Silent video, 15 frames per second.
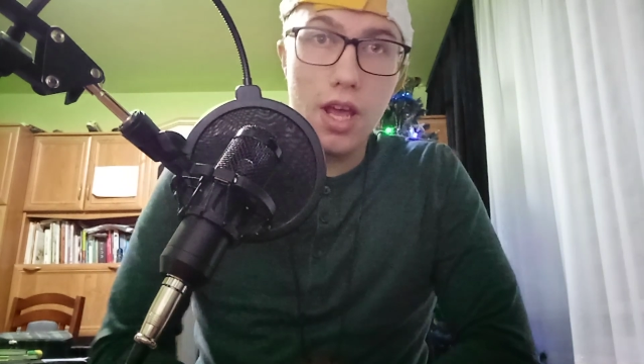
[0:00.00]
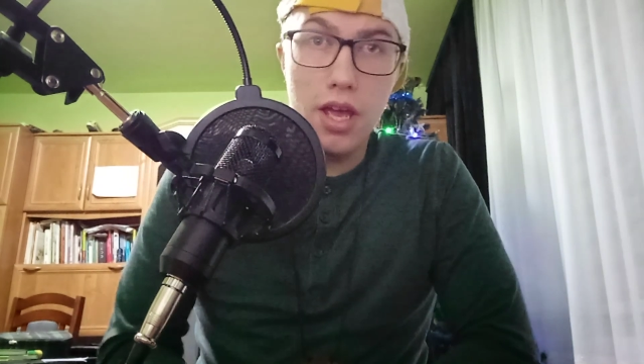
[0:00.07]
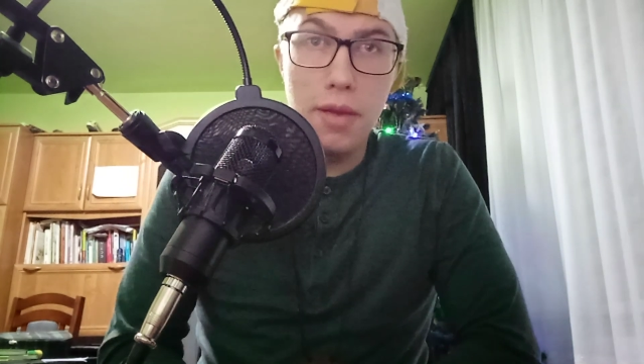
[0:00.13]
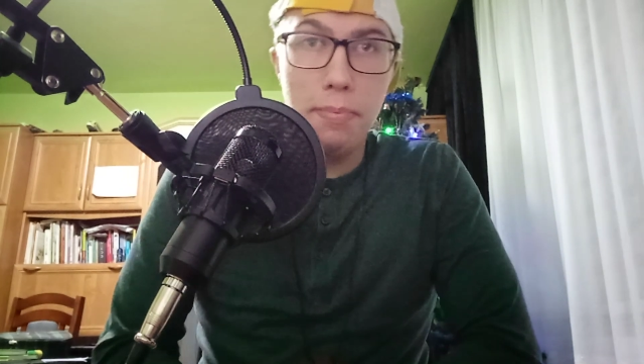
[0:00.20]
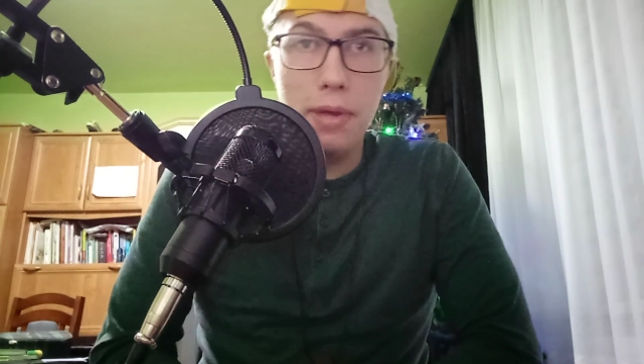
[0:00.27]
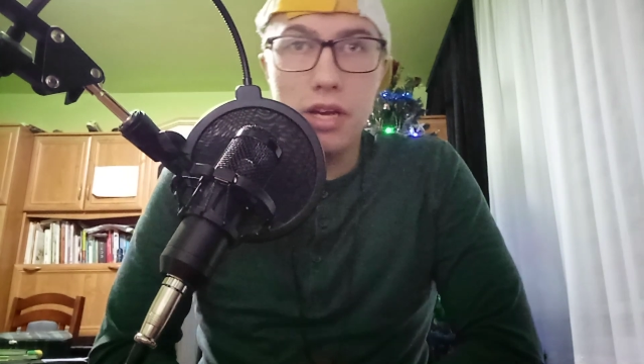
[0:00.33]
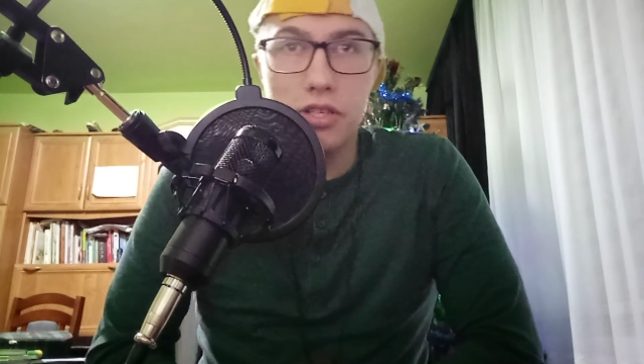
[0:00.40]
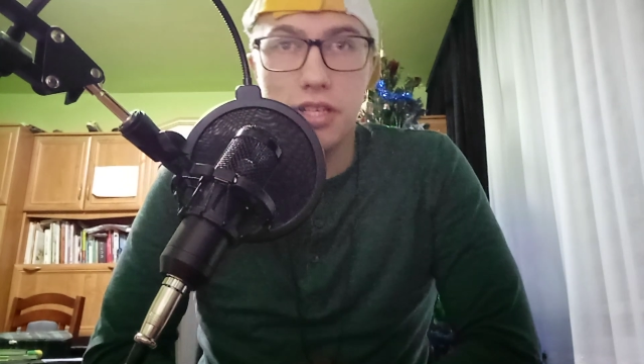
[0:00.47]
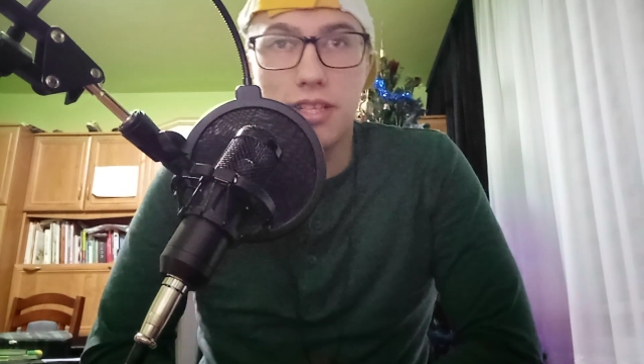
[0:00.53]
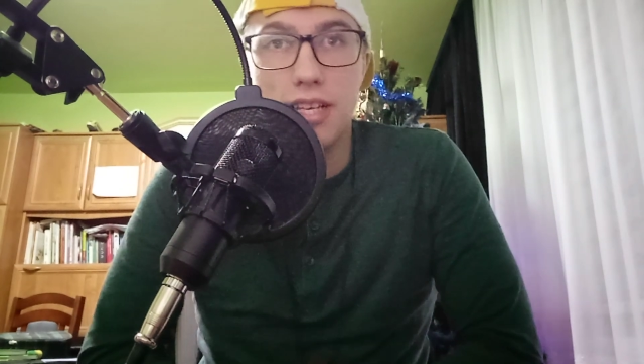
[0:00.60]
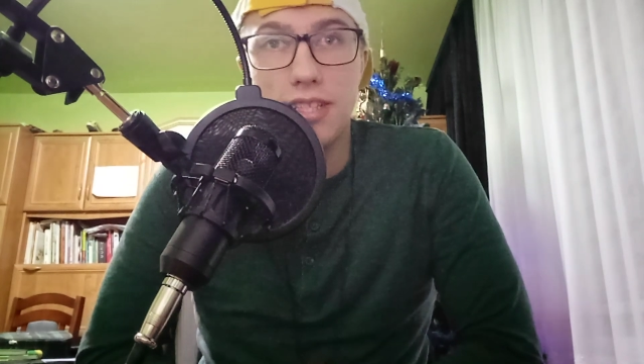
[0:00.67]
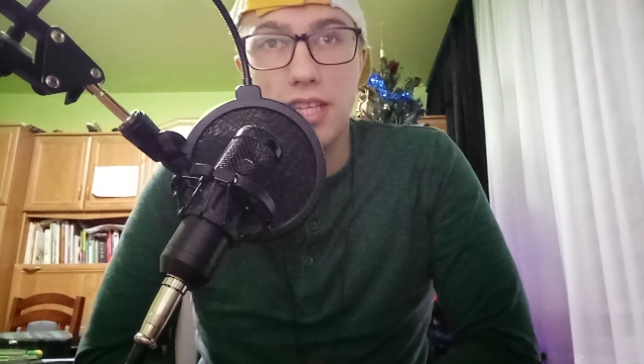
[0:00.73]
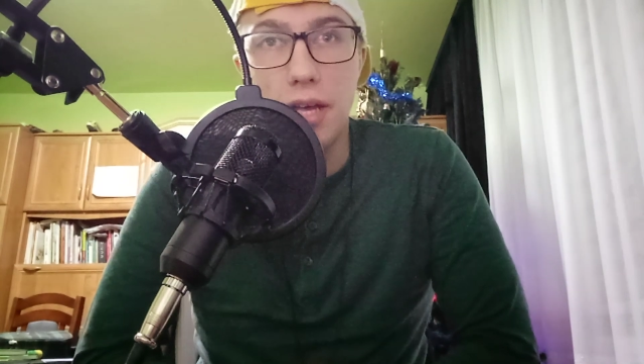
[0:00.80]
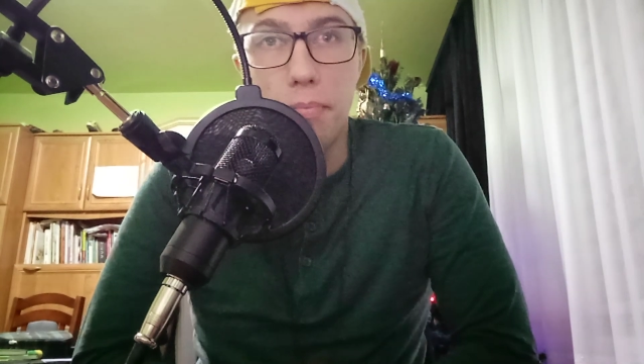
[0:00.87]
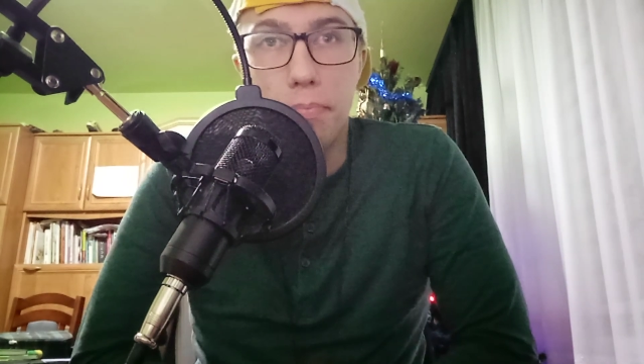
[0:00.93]
i pierwsze
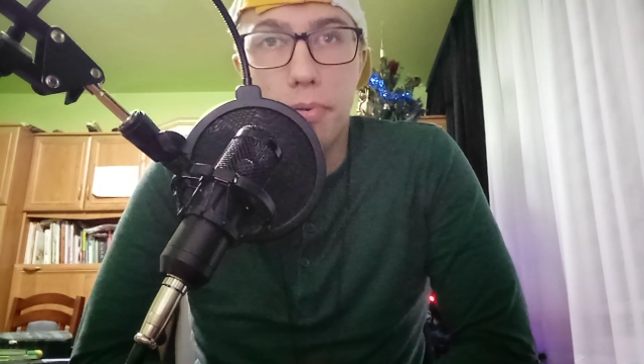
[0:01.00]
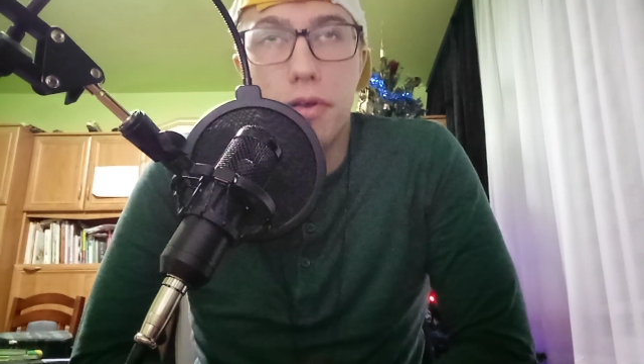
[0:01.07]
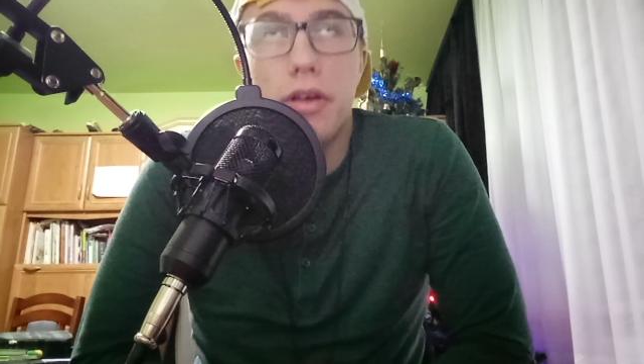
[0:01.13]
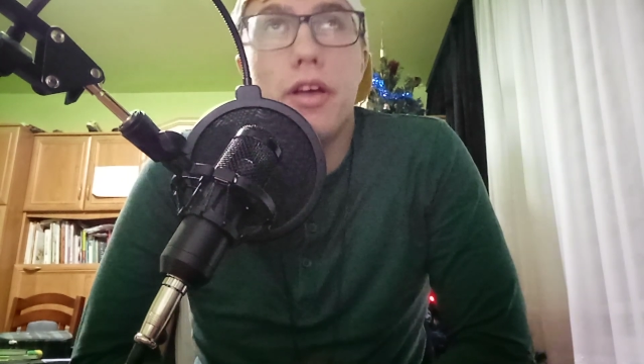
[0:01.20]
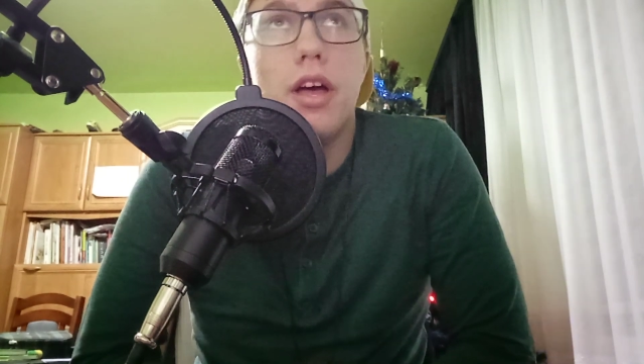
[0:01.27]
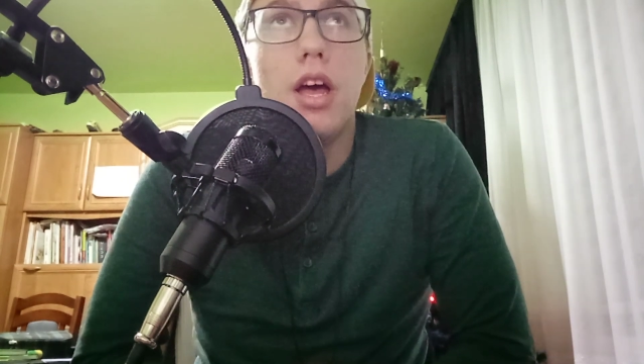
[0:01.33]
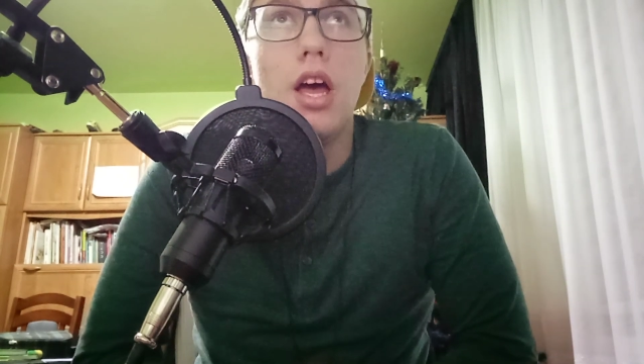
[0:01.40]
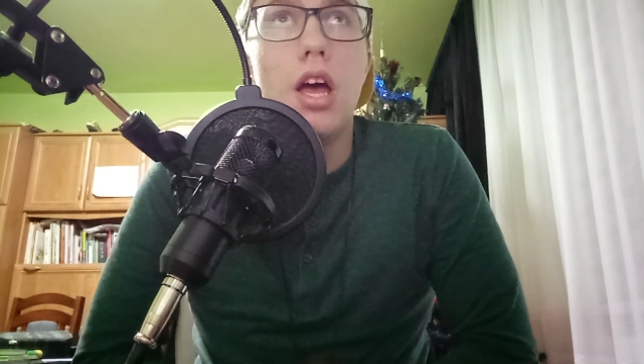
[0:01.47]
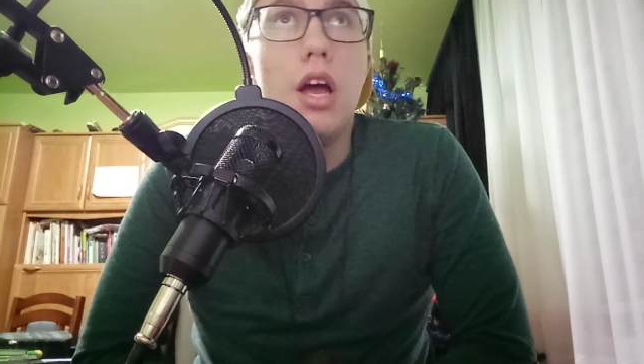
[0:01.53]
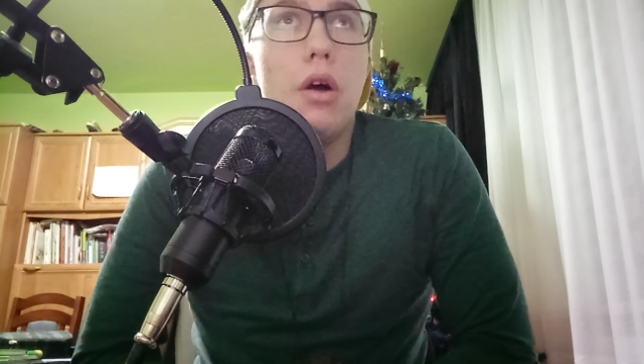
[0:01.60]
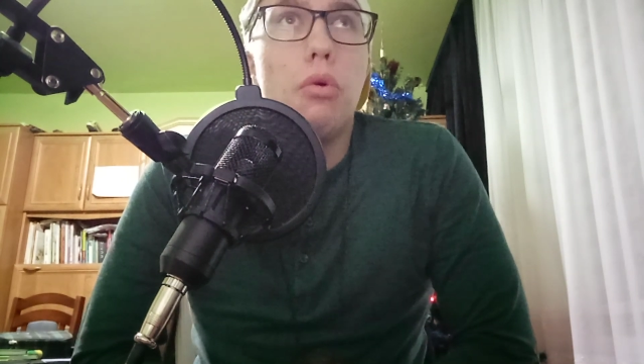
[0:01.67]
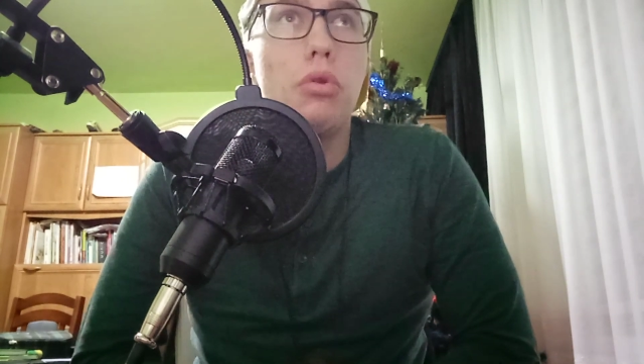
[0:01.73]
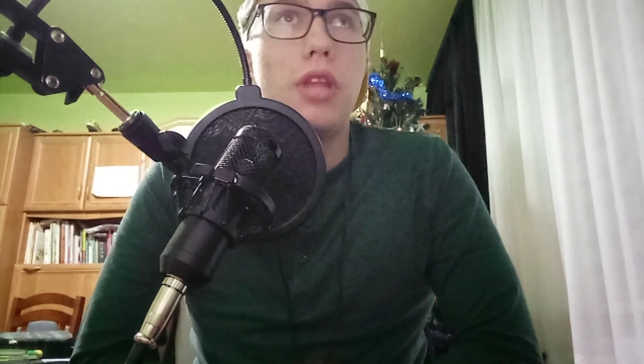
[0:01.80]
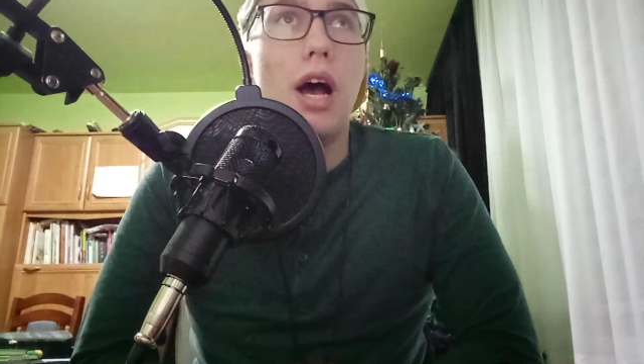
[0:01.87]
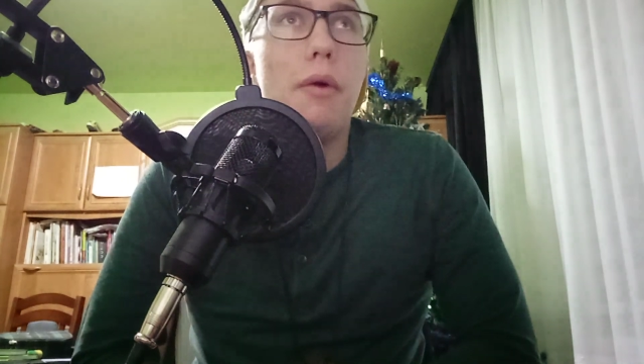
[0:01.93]
zastępy
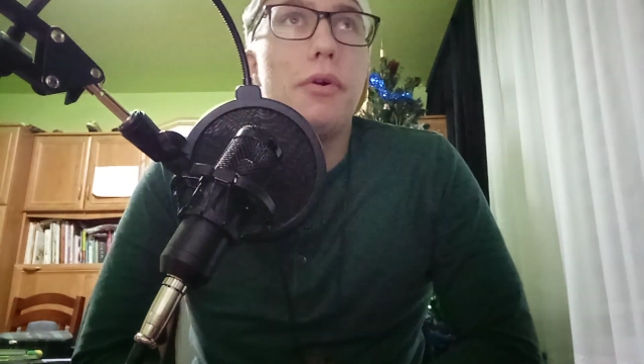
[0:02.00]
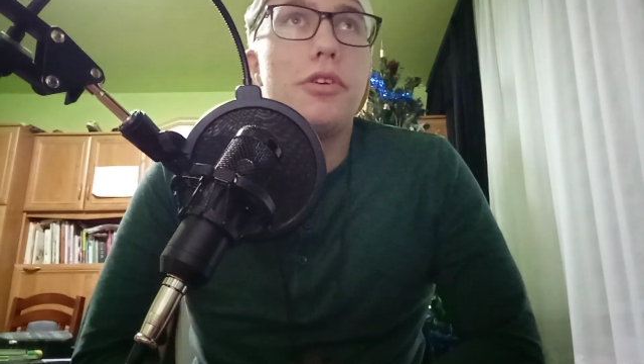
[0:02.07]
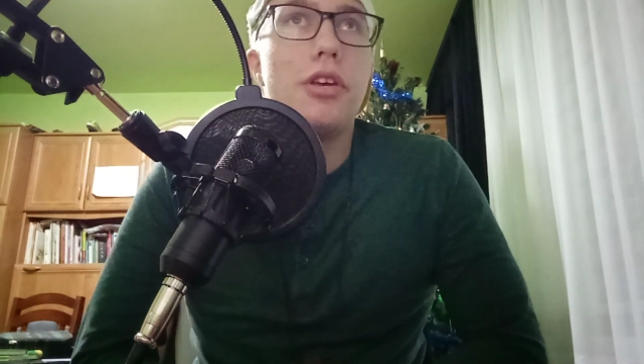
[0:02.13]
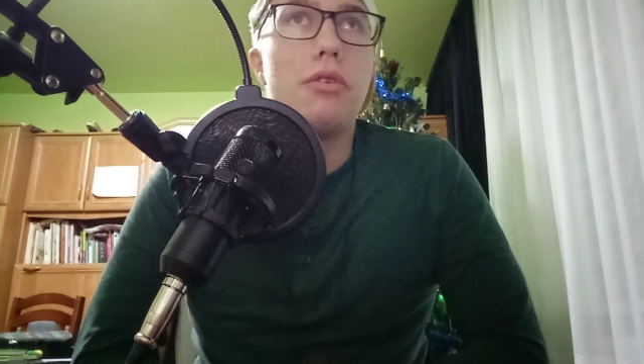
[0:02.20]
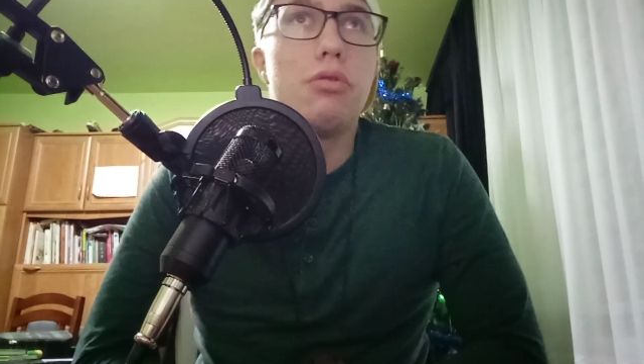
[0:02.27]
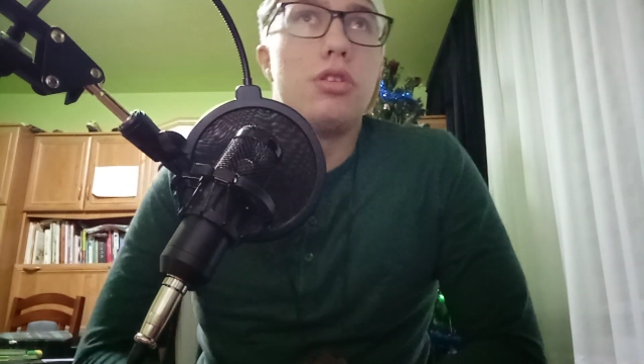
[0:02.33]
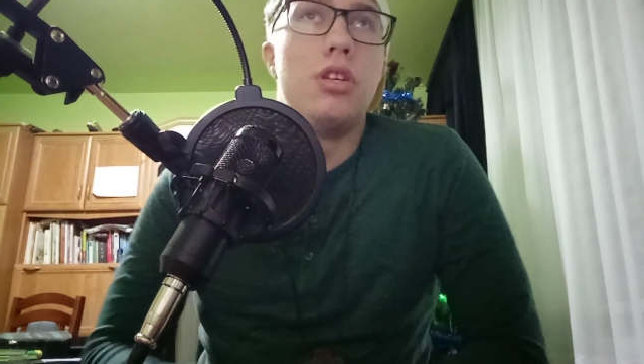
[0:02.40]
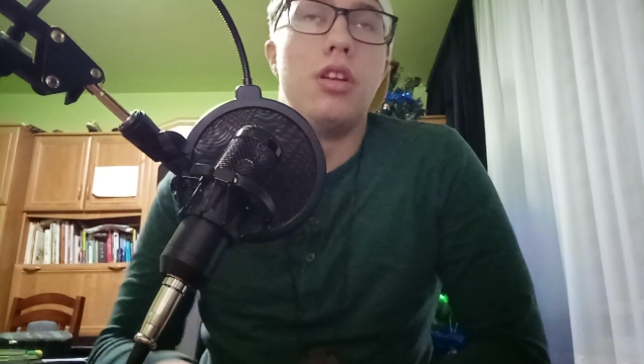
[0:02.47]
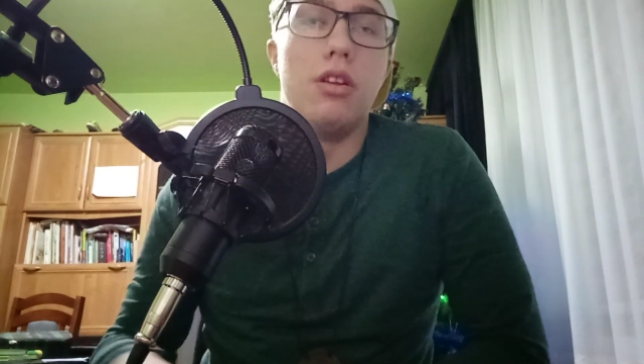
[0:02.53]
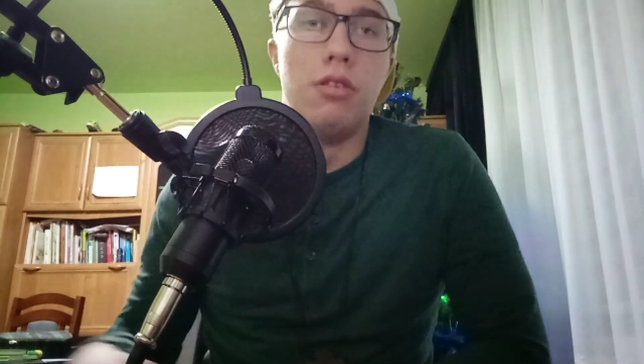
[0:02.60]
udały się już